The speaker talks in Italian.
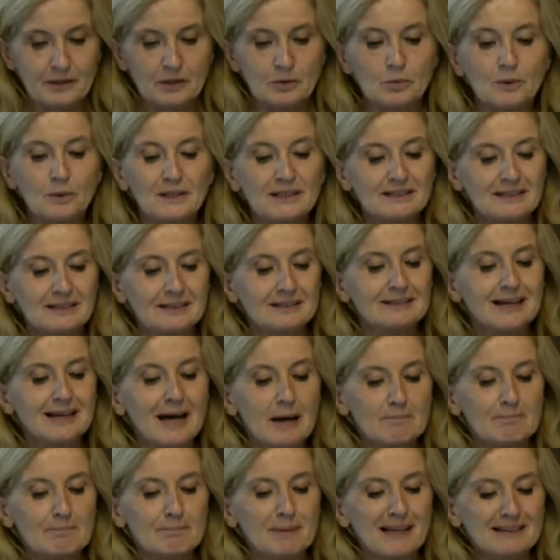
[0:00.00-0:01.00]
quindi
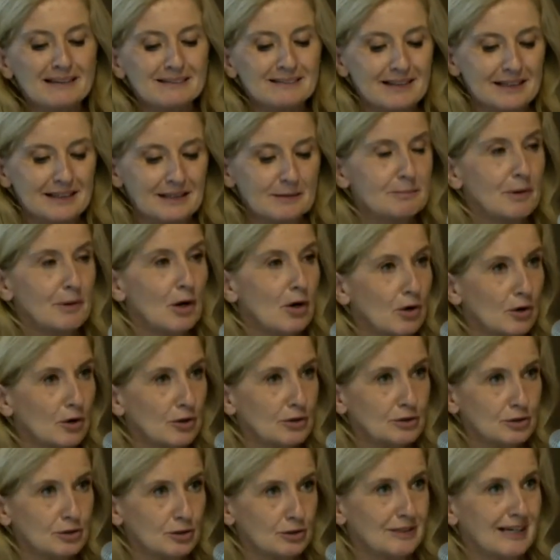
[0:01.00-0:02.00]
da
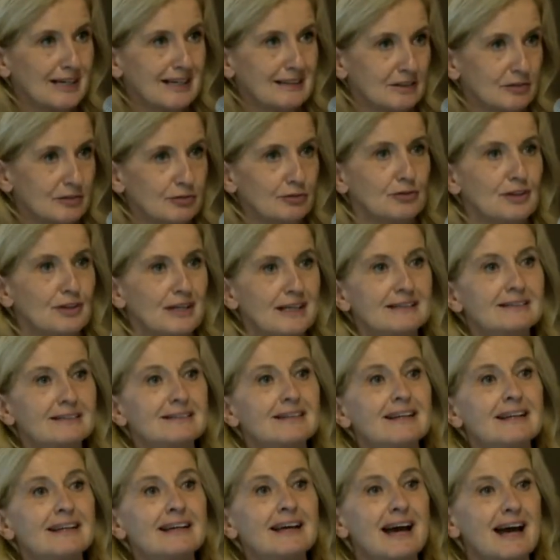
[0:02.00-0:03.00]
patrimonio da
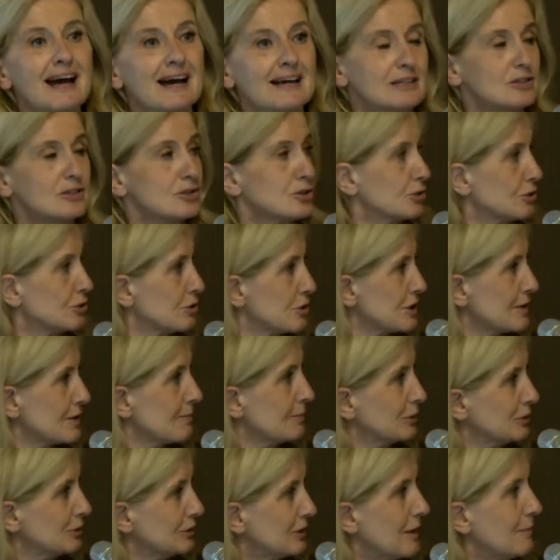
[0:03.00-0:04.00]
difendere a risorsa
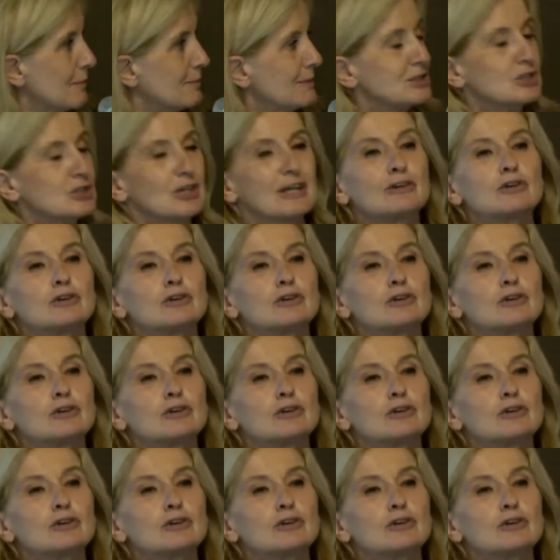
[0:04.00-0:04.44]
molteplice.